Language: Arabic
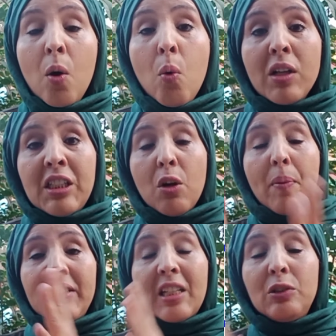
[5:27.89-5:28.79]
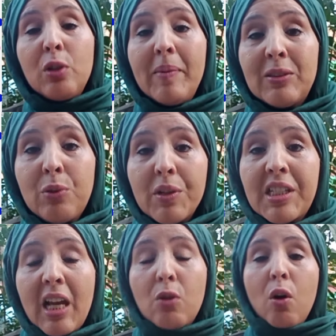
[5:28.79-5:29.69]
وديروا بعدك نتوما الدور
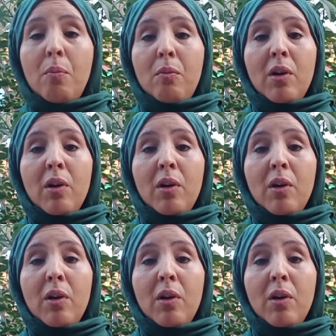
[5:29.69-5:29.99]
ديالكم